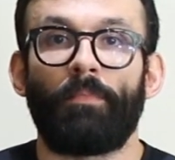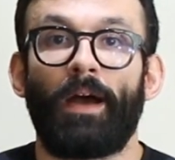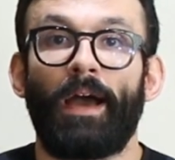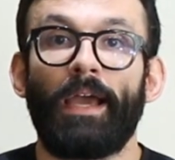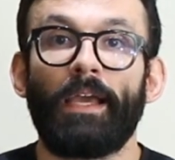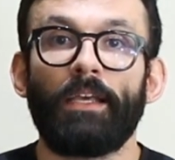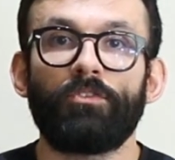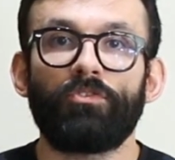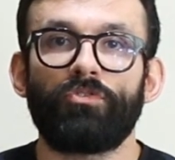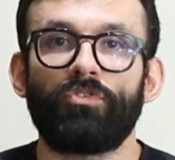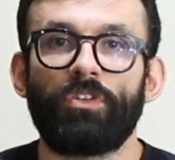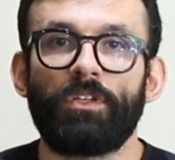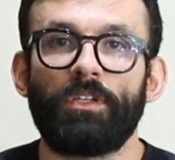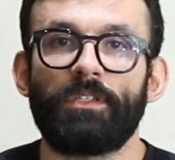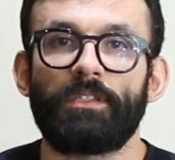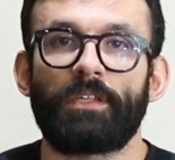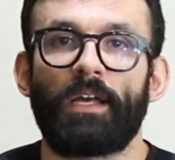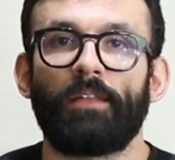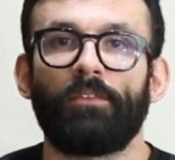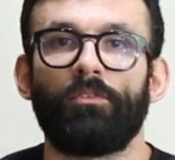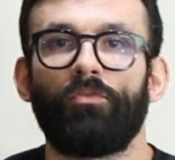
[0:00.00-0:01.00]
mais
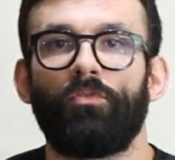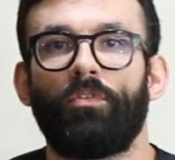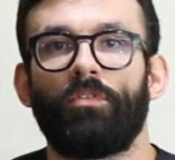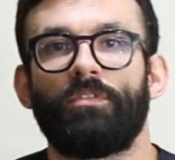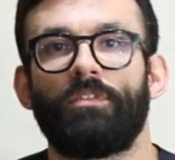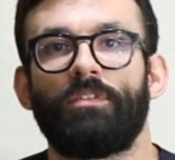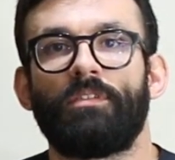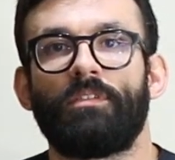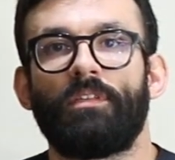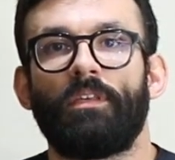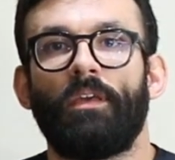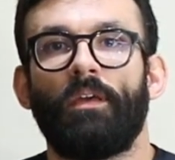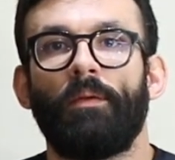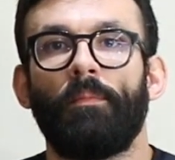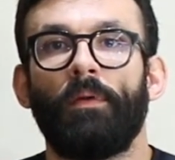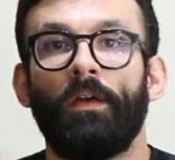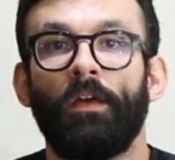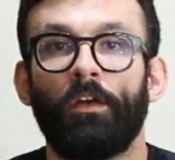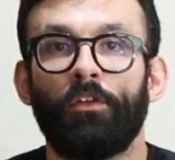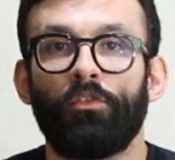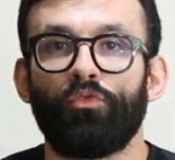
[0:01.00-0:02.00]
utilizado no nosso
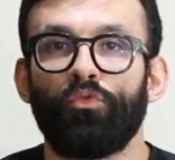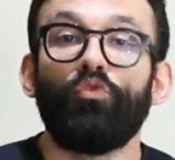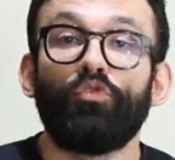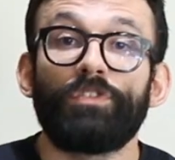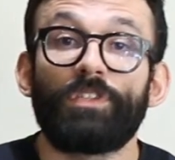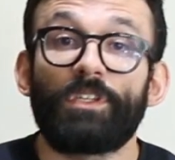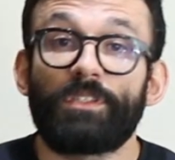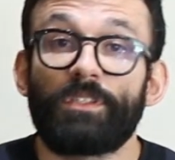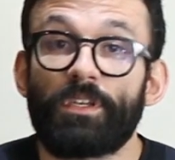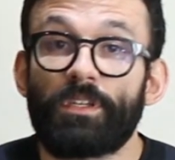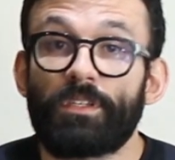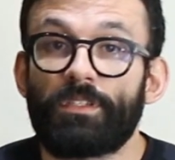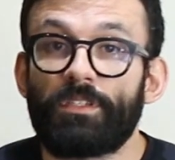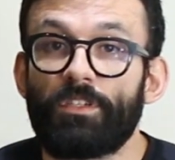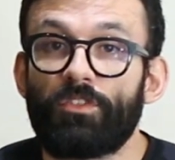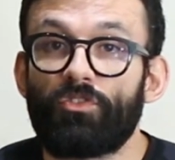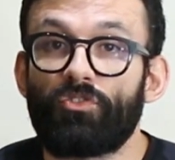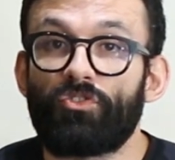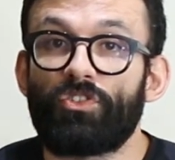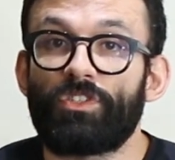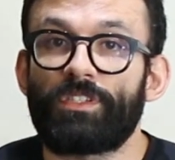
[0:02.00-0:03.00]
sistema nos
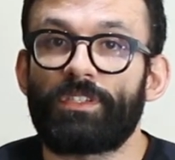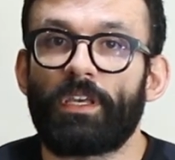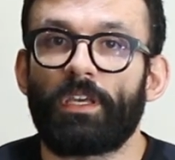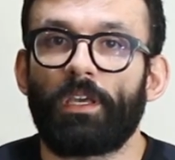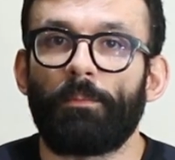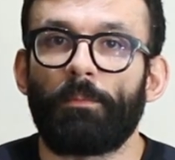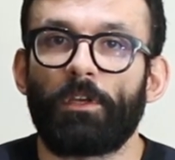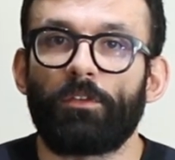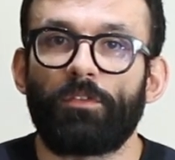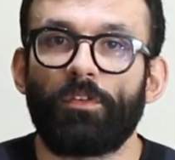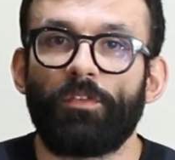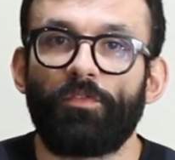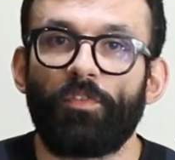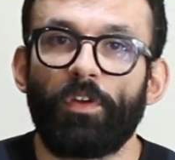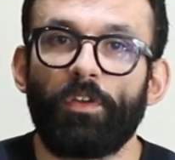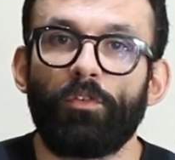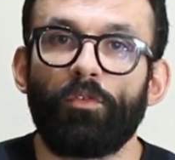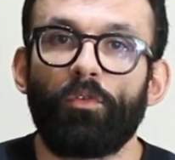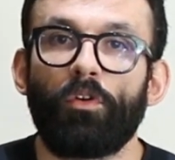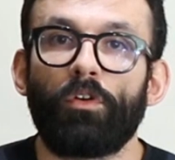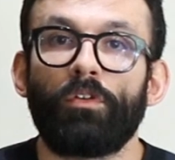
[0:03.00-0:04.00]
exercícios de segmento
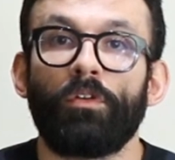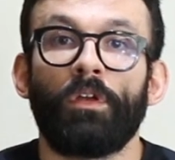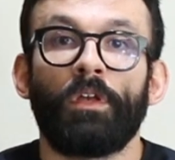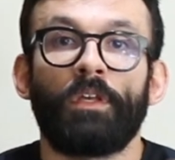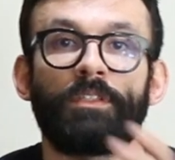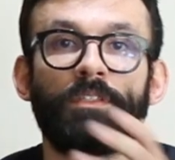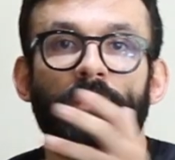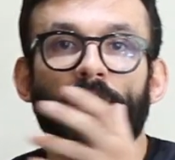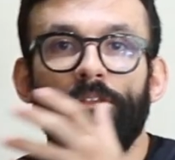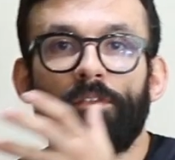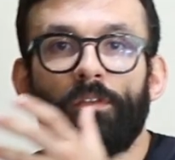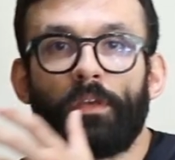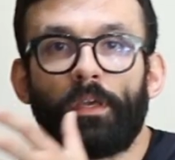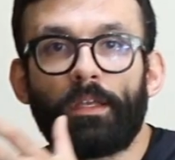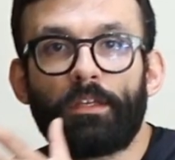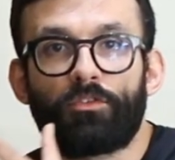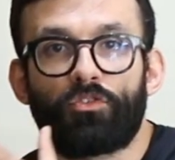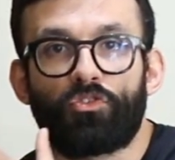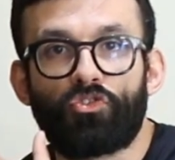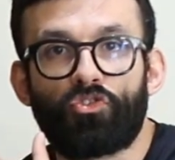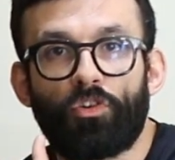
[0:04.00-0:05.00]
inferior, sendo
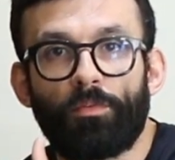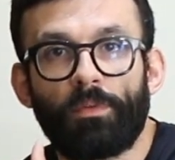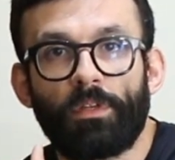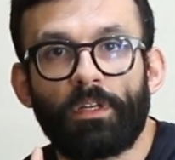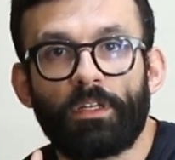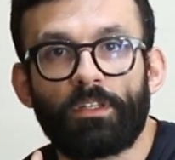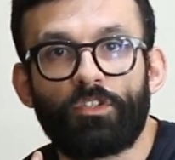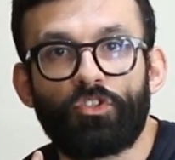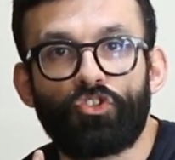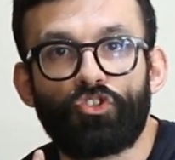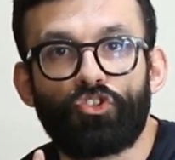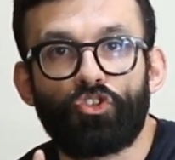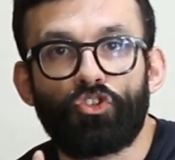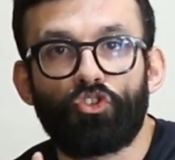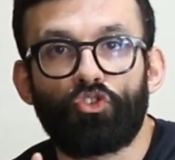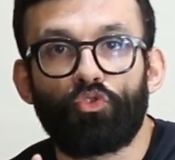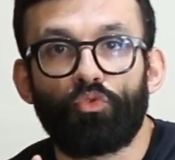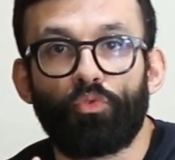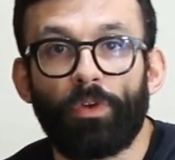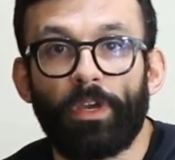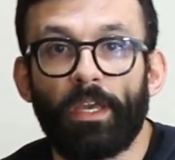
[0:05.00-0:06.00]
eles os dominantes de
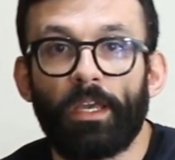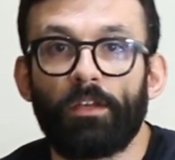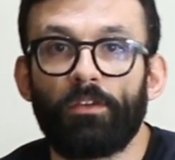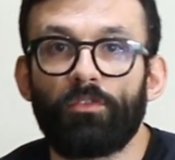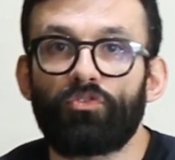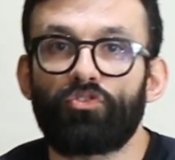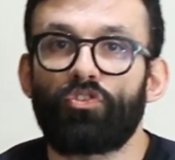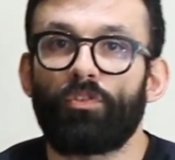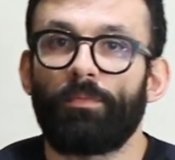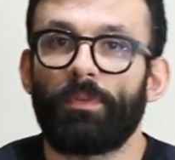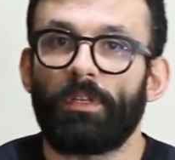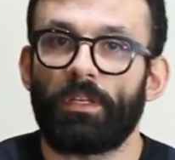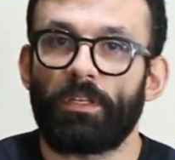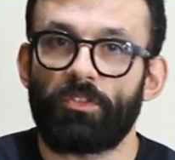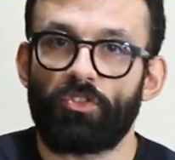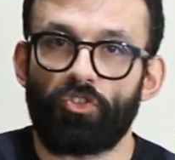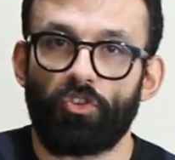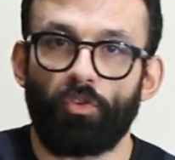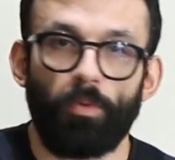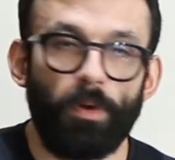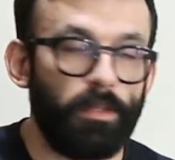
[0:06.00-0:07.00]
joelho e os
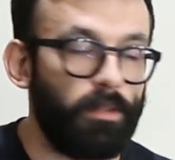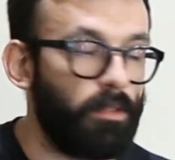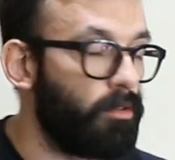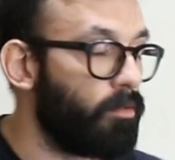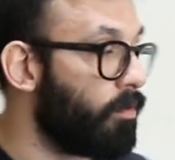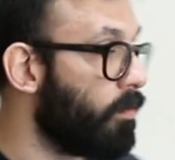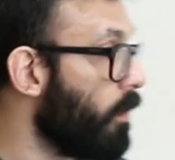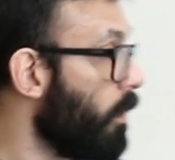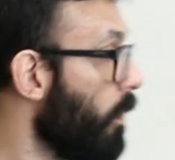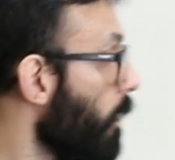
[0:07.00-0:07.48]
dominantes de quadril.